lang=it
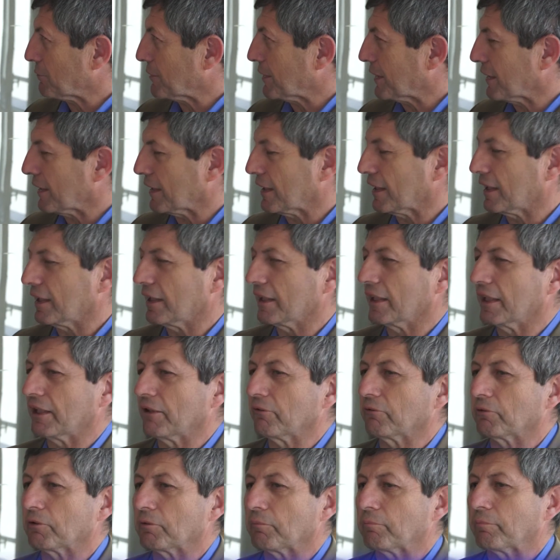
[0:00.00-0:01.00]
mila
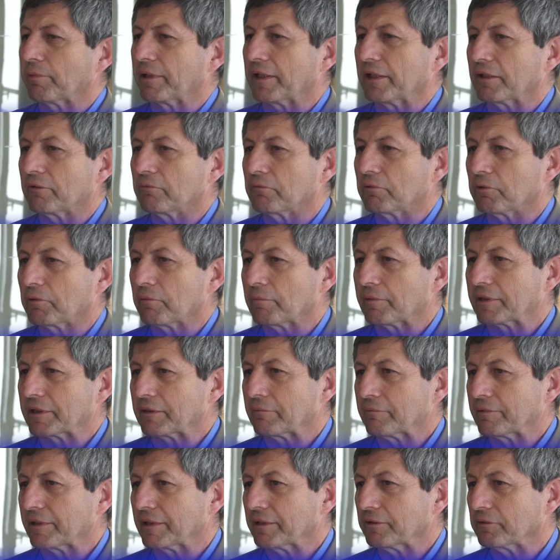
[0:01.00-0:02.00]
euro per un
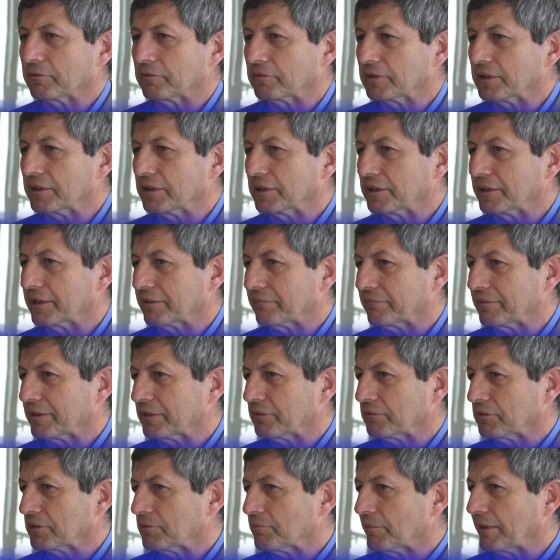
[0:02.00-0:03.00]
completamento di
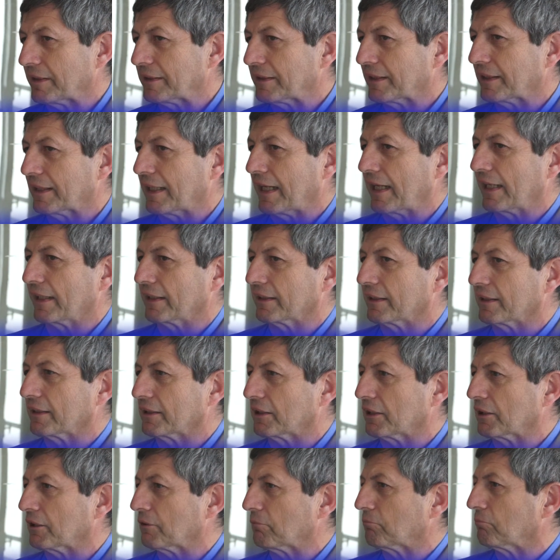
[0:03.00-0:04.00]
intervento di banda larga
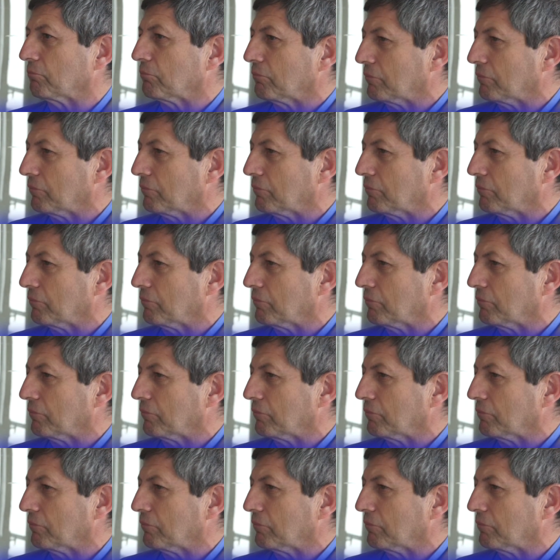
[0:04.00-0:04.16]
che